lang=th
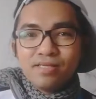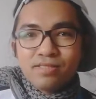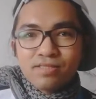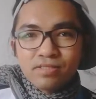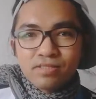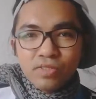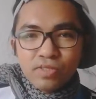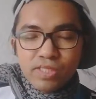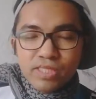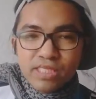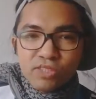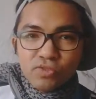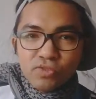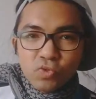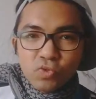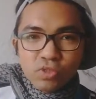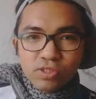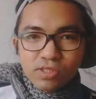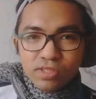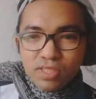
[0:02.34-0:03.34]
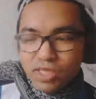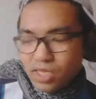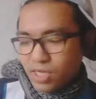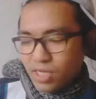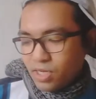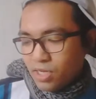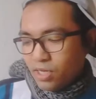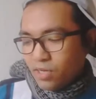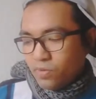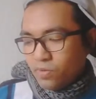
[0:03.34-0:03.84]
สวัสดีทุกคนนะคะ
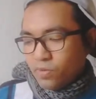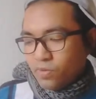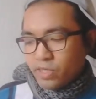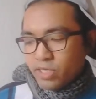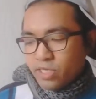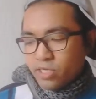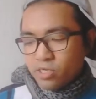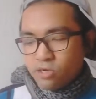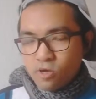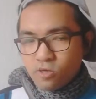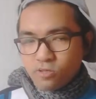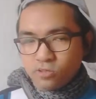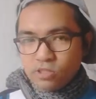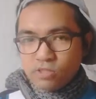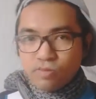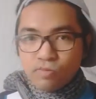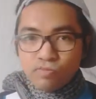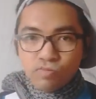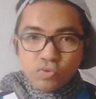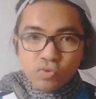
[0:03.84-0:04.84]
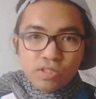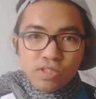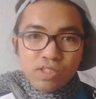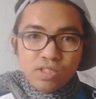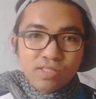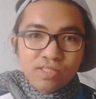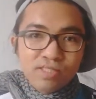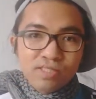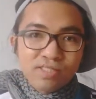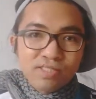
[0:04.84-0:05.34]
วันนี้ก็จะมาพูดถึง
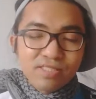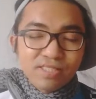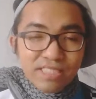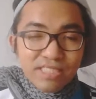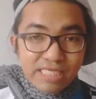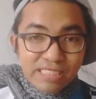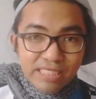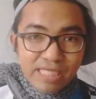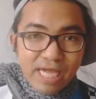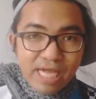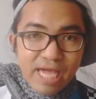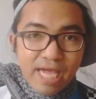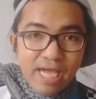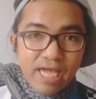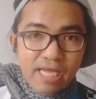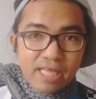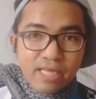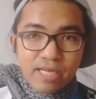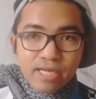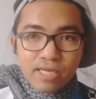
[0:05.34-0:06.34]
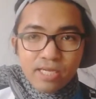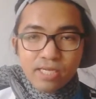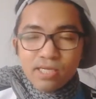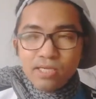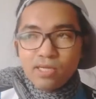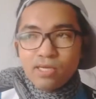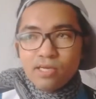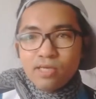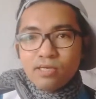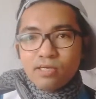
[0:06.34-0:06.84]
สกินแคร์นะคะ
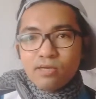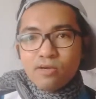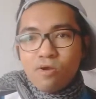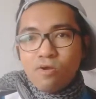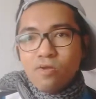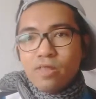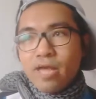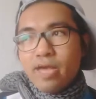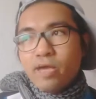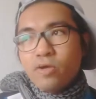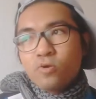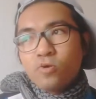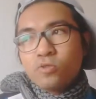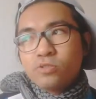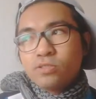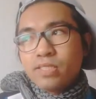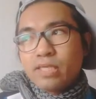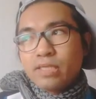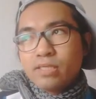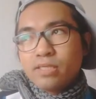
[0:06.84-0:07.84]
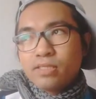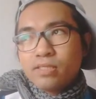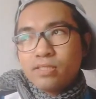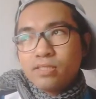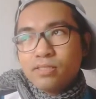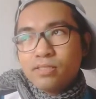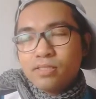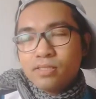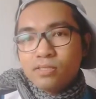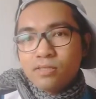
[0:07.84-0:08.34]
ก็หลายคนเนี่ย
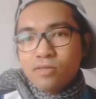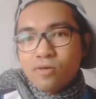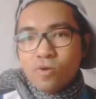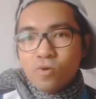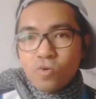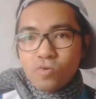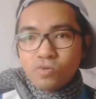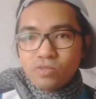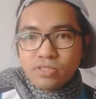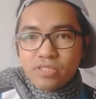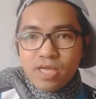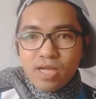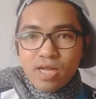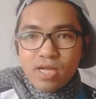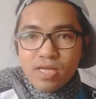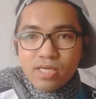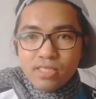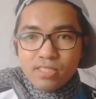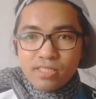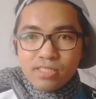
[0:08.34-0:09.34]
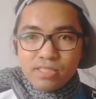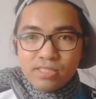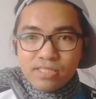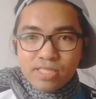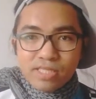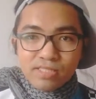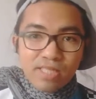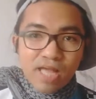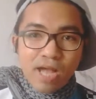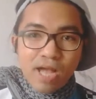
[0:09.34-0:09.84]
ก็คงจะอยา
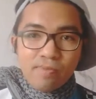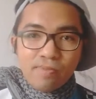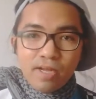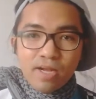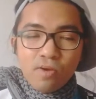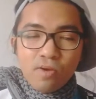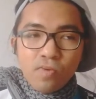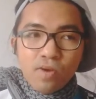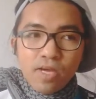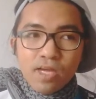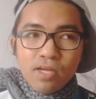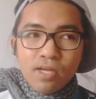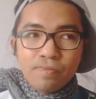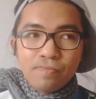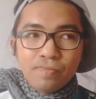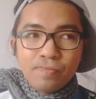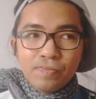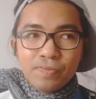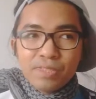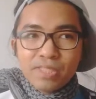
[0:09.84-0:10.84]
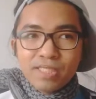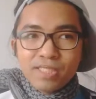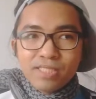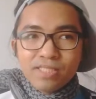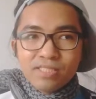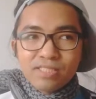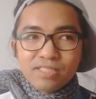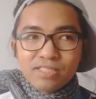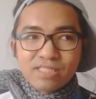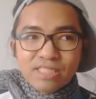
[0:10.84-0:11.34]
กทราบนะคะว่า
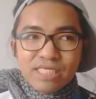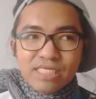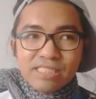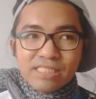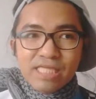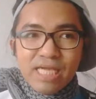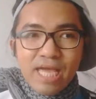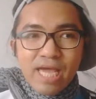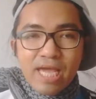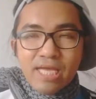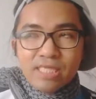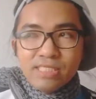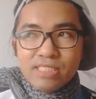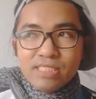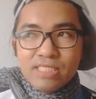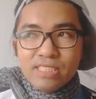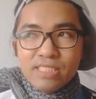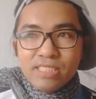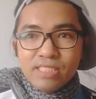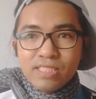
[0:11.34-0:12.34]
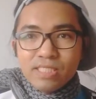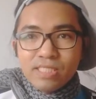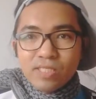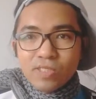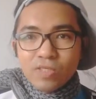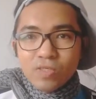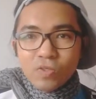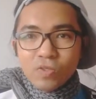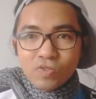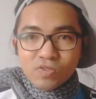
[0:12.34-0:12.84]
สกินแคร์ที่
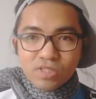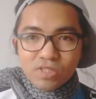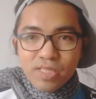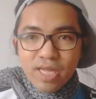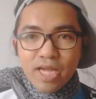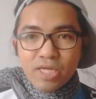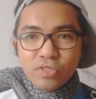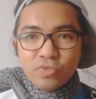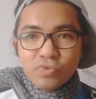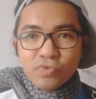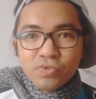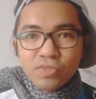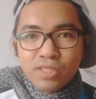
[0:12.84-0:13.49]
โฆษณาอยู่